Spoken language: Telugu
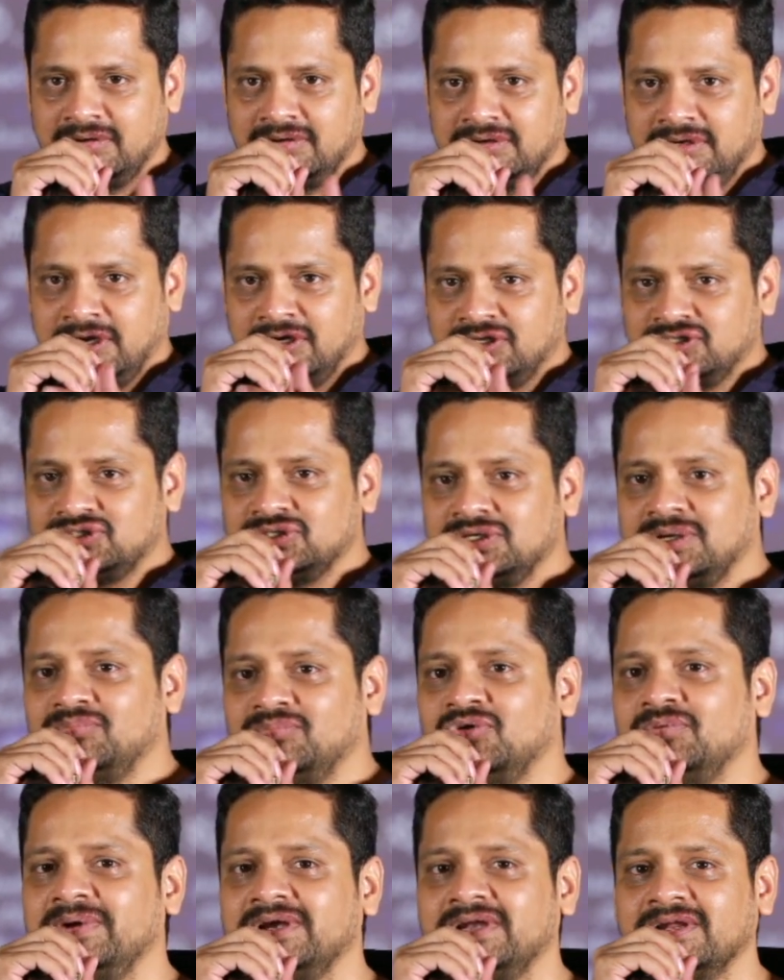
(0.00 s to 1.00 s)
నడుస్తున్న
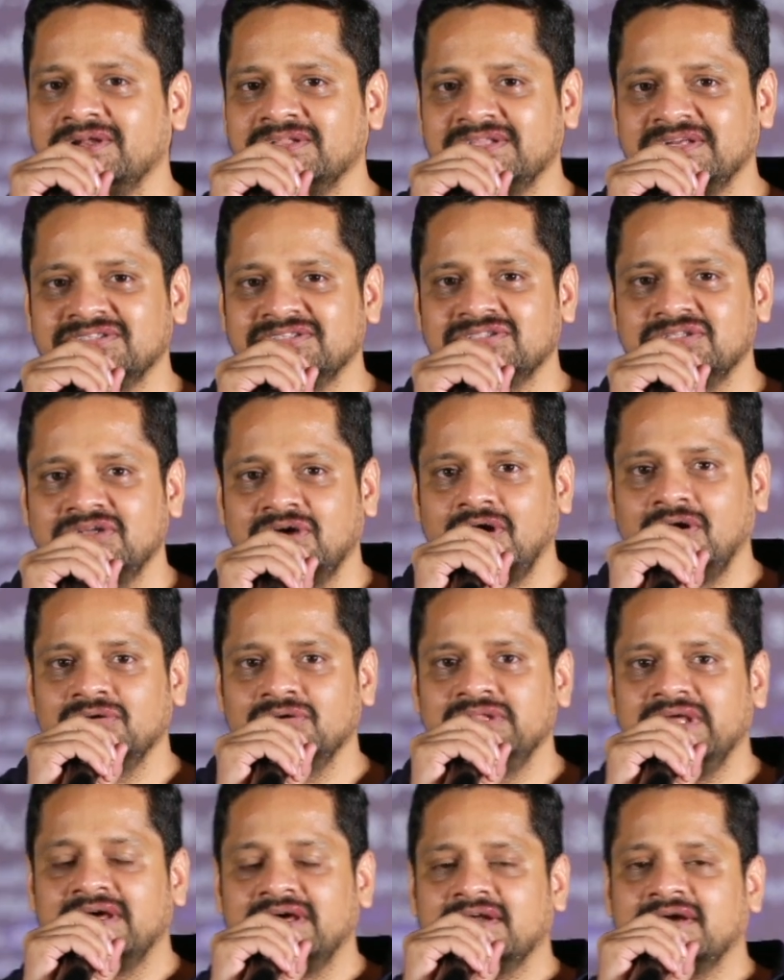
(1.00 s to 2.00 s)
మూమెంట్లోనే తెలుస్తుంది హౌ
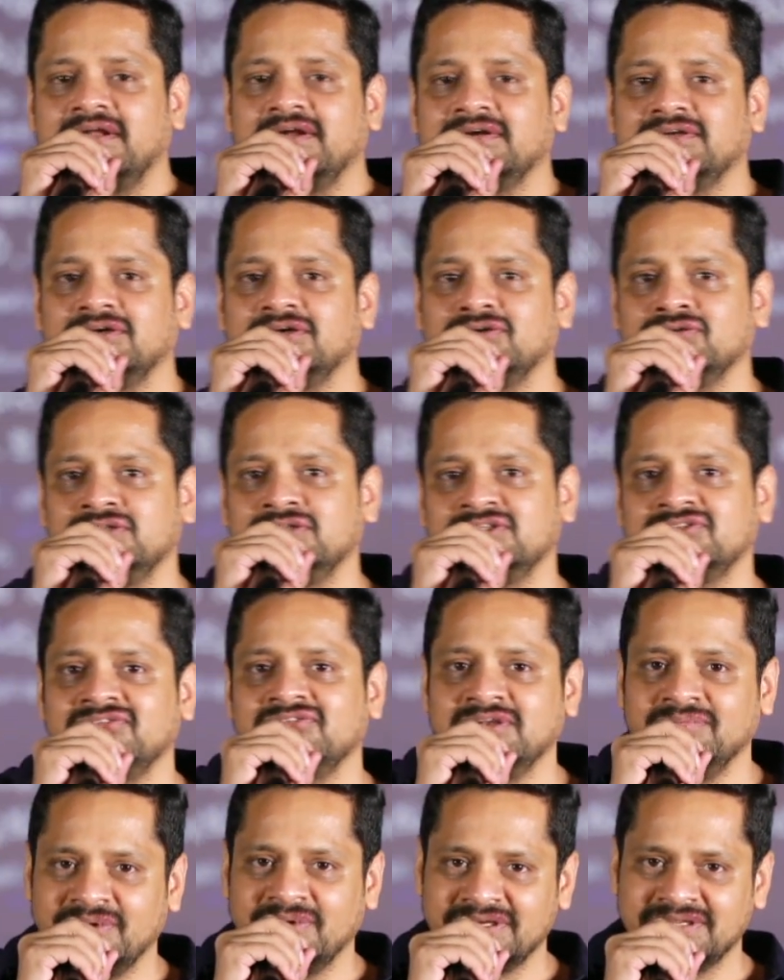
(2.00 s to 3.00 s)
దే ఆర్ కనెక్టెడ్ టు దిస్
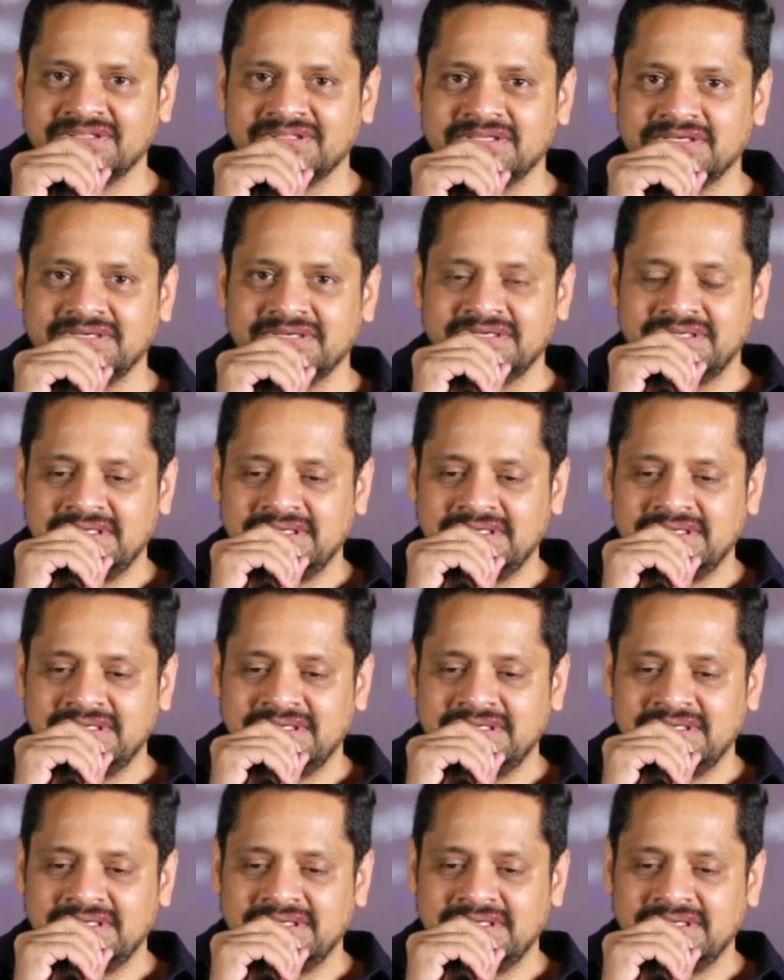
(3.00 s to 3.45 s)
ఫిల్మ్ అనేది